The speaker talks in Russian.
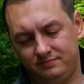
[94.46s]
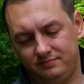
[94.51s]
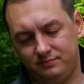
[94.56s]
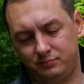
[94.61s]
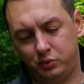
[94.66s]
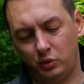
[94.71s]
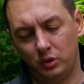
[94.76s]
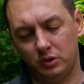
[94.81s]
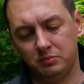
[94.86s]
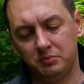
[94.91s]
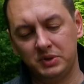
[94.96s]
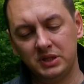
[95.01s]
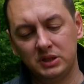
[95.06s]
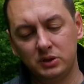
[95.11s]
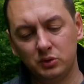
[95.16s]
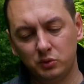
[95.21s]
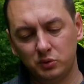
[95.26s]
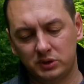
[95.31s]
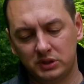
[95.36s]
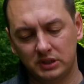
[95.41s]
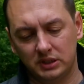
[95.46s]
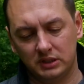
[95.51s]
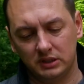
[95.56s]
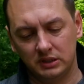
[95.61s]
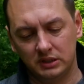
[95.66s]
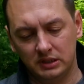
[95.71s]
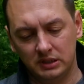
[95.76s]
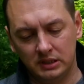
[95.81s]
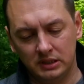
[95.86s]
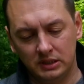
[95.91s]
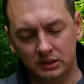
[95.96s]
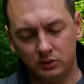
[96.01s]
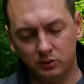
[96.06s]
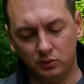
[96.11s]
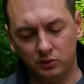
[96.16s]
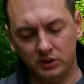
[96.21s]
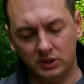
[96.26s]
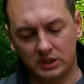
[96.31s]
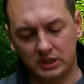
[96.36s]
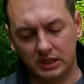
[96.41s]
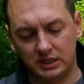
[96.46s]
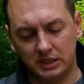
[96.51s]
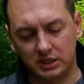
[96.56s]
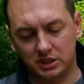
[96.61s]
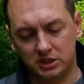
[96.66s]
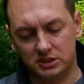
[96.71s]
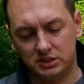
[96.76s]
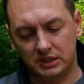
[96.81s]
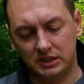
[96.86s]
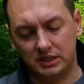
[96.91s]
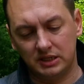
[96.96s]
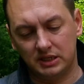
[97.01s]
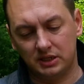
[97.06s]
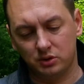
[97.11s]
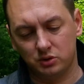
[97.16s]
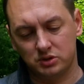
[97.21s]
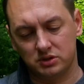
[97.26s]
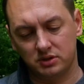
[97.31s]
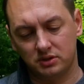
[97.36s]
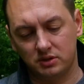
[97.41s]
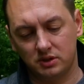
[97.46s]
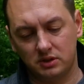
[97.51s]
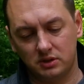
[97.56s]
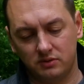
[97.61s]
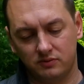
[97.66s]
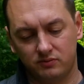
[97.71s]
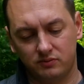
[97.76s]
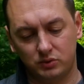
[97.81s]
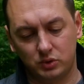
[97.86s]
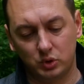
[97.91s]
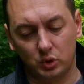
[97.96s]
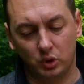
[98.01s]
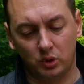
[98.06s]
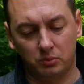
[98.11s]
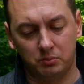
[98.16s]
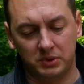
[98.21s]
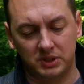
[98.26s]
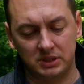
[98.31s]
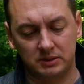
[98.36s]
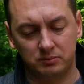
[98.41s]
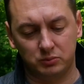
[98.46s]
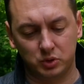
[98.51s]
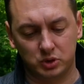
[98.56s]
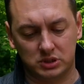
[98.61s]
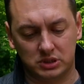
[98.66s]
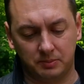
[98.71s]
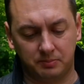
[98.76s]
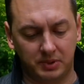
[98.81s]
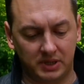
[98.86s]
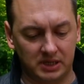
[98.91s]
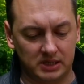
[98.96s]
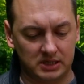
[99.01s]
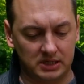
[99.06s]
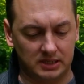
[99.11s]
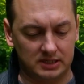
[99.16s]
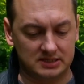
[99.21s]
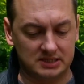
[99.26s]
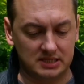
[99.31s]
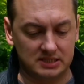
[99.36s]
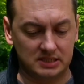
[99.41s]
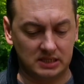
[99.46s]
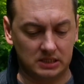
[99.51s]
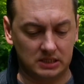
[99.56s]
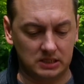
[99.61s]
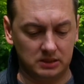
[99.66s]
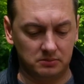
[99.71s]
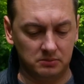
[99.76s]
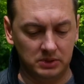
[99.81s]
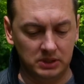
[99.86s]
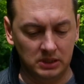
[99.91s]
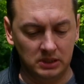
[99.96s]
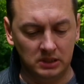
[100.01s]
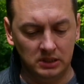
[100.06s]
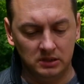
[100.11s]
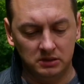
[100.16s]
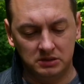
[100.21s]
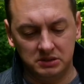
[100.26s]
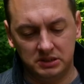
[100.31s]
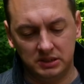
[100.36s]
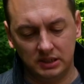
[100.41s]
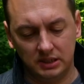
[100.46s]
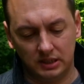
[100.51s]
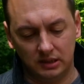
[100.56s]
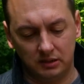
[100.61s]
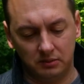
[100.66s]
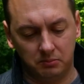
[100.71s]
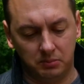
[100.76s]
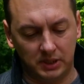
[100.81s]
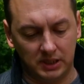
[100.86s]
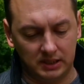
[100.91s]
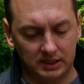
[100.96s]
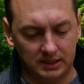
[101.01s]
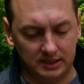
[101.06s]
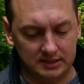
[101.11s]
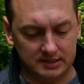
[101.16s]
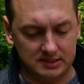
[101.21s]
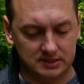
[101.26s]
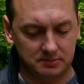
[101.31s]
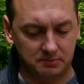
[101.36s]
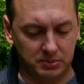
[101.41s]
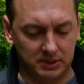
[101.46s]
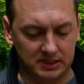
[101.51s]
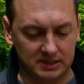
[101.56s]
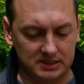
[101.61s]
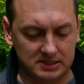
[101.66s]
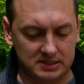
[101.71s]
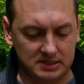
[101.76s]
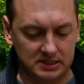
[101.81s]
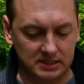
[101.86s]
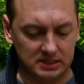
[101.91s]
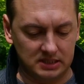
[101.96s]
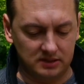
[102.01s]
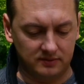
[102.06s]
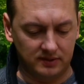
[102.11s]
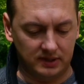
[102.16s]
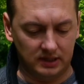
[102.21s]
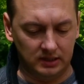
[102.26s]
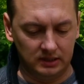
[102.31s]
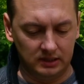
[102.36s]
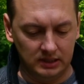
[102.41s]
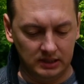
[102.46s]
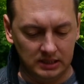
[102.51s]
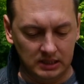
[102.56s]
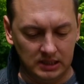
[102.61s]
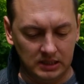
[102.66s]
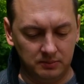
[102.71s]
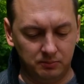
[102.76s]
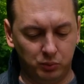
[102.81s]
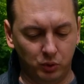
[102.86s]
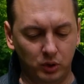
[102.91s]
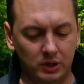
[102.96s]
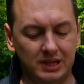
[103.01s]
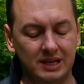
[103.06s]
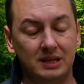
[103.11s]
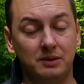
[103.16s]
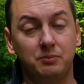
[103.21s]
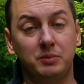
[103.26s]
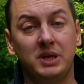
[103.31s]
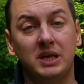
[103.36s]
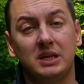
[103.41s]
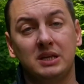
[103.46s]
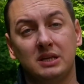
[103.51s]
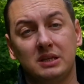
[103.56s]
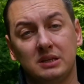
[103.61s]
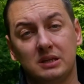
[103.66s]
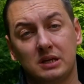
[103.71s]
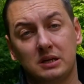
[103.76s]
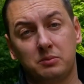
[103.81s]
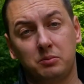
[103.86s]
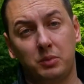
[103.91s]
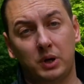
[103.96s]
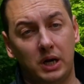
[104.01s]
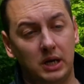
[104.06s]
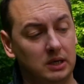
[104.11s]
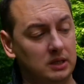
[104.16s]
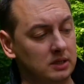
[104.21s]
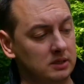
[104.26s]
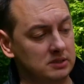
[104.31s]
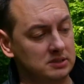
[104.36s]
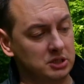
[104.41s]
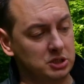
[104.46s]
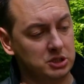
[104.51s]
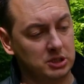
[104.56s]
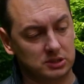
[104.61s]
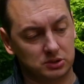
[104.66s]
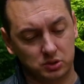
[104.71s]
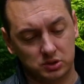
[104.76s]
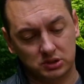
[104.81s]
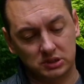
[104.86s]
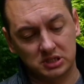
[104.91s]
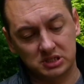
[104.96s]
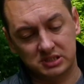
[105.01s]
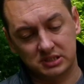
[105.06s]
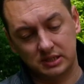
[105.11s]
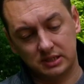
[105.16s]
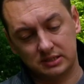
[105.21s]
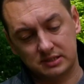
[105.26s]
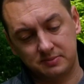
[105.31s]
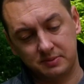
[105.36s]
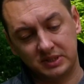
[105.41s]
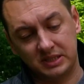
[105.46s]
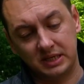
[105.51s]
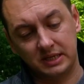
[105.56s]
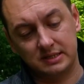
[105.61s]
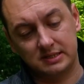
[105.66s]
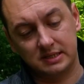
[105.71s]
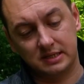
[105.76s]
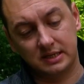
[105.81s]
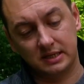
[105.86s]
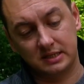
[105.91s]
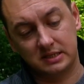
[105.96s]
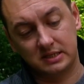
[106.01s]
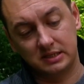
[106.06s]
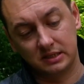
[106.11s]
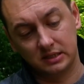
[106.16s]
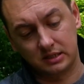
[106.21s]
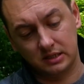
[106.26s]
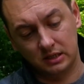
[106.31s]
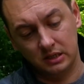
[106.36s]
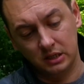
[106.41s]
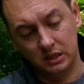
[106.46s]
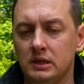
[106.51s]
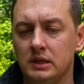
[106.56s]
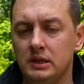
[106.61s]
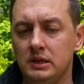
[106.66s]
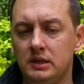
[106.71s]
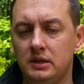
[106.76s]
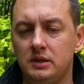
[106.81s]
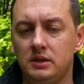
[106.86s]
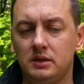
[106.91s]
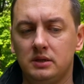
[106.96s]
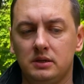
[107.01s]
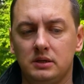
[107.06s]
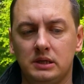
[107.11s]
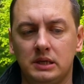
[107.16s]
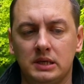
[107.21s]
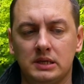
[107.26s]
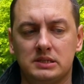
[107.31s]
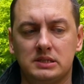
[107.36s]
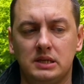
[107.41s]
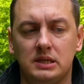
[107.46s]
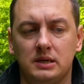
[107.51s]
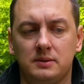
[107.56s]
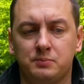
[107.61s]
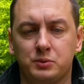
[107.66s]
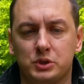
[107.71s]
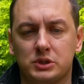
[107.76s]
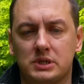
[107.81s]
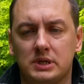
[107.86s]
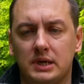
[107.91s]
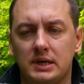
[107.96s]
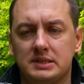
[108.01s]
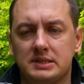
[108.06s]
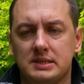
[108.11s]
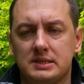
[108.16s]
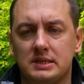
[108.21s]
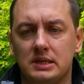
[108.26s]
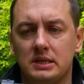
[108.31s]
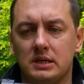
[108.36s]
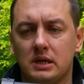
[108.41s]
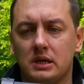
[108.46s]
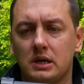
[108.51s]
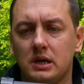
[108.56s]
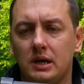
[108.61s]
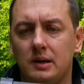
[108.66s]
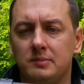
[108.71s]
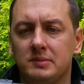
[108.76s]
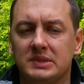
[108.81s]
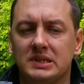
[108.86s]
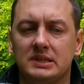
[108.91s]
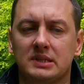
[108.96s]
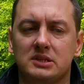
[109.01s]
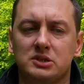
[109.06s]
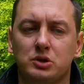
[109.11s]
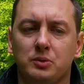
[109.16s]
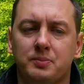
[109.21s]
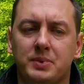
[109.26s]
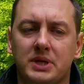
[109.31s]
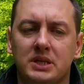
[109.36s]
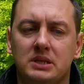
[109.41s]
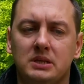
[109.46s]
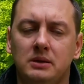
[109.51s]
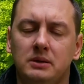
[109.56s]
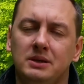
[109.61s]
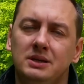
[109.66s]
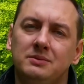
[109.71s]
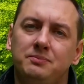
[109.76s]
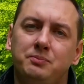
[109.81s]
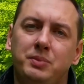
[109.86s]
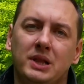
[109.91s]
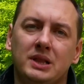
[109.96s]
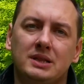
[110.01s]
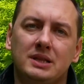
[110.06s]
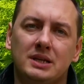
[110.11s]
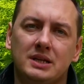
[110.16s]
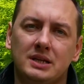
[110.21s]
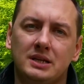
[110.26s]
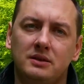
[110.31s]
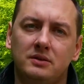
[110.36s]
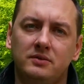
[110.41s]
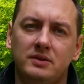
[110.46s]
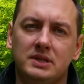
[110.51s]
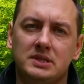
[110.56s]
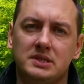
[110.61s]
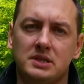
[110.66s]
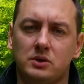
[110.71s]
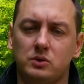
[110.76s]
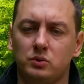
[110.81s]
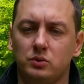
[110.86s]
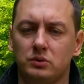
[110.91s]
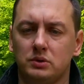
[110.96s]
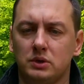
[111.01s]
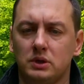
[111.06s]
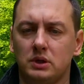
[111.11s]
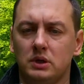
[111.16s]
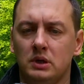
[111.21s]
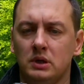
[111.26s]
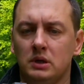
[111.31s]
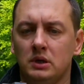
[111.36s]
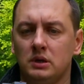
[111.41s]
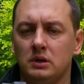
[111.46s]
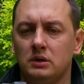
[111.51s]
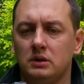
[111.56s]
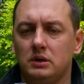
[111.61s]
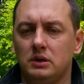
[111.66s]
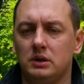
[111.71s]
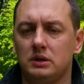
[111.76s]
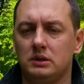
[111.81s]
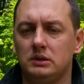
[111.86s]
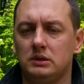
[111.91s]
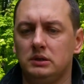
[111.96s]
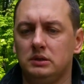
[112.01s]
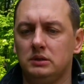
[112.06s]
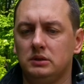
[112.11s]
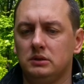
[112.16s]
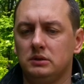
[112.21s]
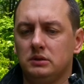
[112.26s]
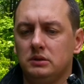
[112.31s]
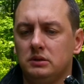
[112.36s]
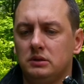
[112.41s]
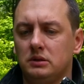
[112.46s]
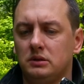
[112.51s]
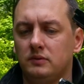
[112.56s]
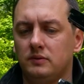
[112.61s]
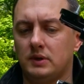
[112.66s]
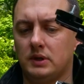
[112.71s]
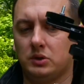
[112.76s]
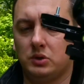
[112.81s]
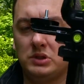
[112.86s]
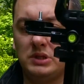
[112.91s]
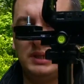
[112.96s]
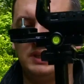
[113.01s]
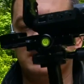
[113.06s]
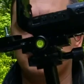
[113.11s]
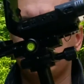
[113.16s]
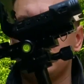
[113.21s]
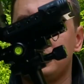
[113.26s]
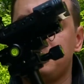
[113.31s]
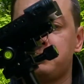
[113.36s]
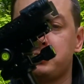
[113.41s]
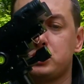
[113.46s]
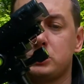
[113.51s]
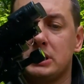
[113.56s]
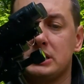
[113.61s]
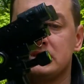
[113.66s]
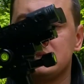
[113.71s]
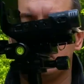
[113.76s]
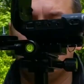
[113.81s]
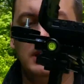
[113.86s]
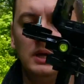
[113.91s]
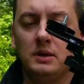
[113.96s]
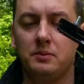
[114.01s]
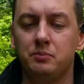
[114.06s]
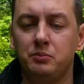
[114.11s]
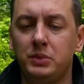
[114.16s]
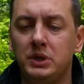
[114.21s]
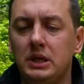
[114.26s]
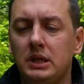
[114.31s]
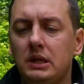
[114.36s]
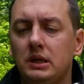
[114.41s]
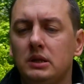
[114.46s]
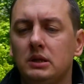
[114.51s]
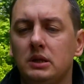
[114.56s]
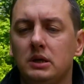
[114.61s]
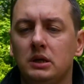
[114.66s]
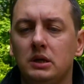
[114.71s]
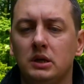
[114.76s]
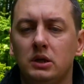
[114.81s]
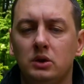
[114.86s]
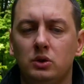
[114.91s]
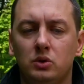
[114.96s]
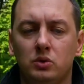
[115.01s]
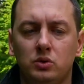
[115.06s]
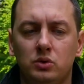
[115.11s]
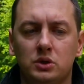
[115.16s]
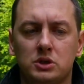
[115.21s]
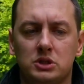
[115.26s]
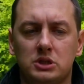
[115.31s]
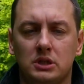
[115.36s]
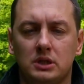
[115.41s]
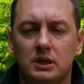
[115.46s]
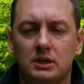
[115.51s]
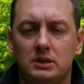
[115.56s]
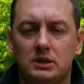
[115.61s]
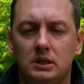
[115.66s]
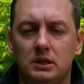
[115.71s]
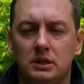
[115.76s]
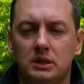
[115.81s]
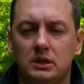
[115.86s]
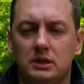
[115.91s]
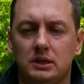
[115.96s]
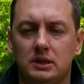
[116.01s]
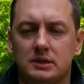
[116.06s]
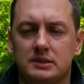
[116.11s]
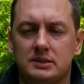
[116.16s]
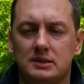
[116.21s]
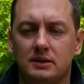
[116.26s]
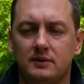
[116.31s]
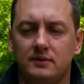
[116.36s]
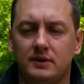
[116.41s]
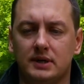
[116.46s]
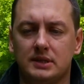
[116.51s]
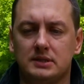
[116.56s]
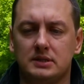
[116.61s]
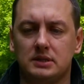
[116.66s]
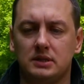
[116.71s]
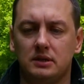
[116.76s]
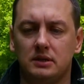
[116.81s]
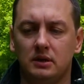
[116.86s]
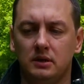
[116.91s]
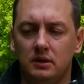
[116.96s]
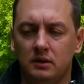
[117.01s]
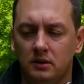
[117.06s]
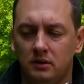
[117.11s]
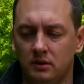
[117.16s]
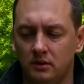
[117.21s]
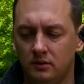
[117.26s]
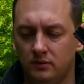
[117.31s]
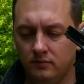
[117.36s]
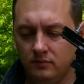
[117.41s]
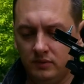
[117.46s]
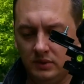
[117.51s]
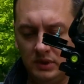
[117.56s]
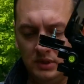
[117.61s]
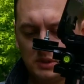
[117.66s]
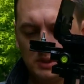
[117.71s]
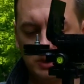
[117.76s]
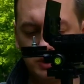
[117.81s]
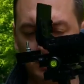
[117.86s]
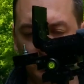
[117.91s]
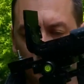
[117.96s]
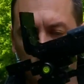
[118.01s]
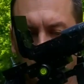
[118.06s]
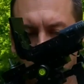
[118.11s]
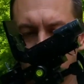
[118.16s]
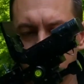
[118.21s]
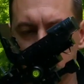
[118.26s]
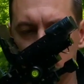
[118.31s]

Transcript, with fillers: полминуты. минуты ну и, конечно, я уже дома немножко поигрался с этим, делал баланс, балансировал и более-менее нормально. Сейчас уже должна смотреться картинка. И если опускается стедикам, это должно пройти полторы-две секунды. Один, два. То есть она должна опускаться медленно, ну и желательно оставаться внизу.